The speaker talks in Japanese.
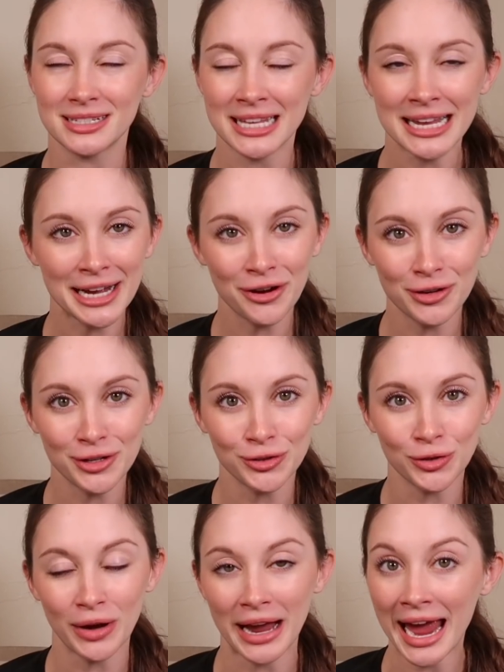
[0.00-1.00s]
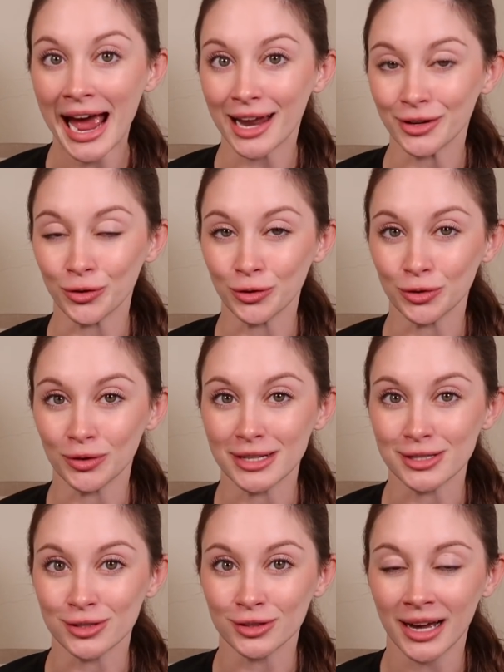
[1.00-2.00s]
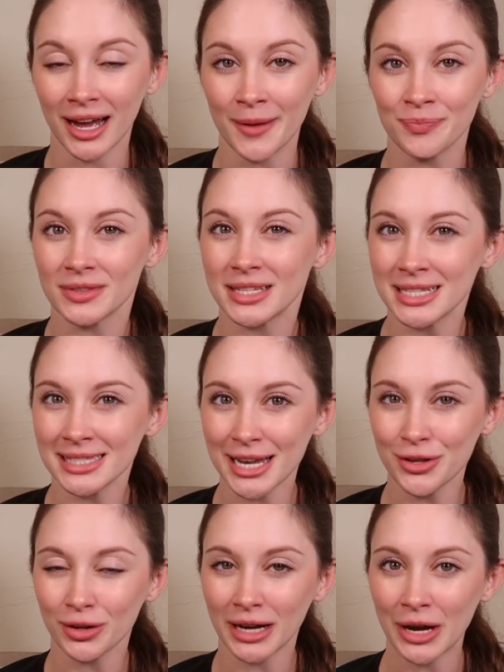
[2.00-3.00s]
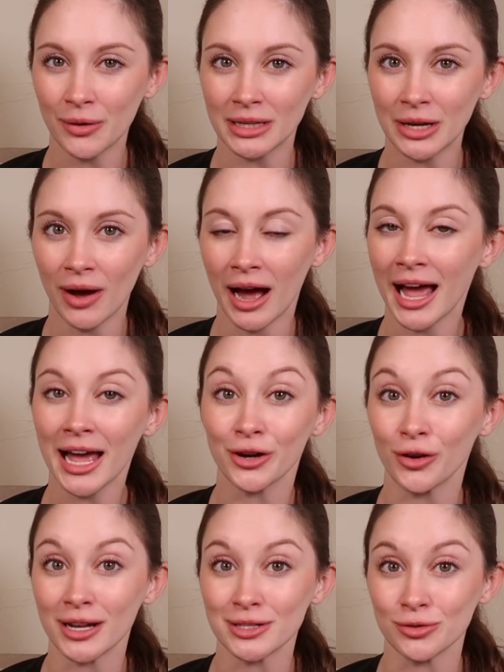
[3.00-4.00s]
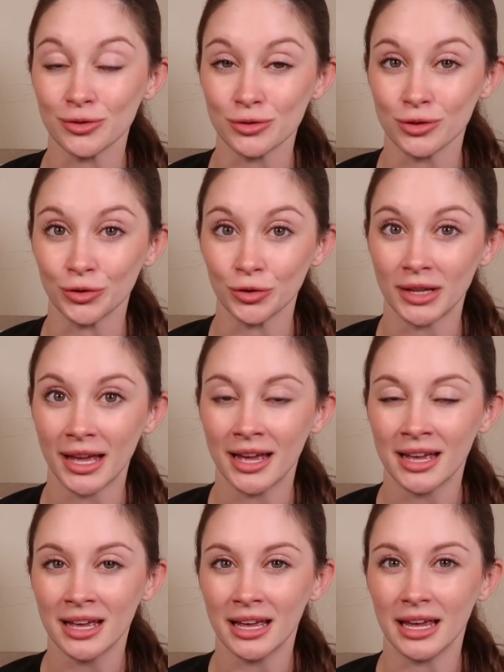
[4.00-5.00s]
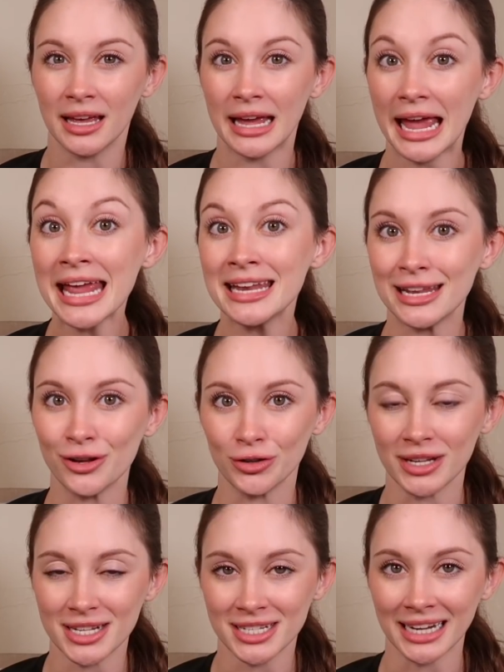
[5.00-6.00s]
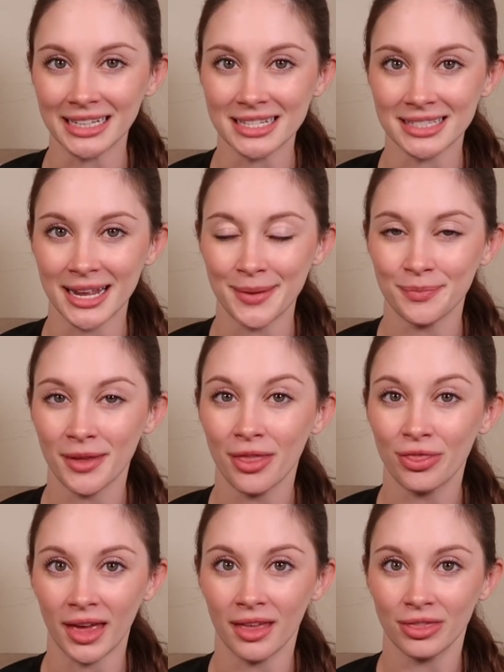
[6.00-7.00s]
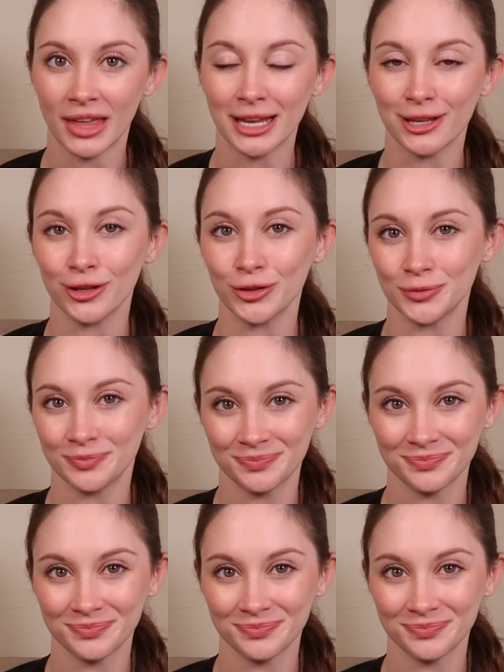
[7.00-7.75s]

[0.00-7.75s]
正確に言うと air の音ですが、実際の会話では早く発音するので、えー、a により近いですね。で、thank you。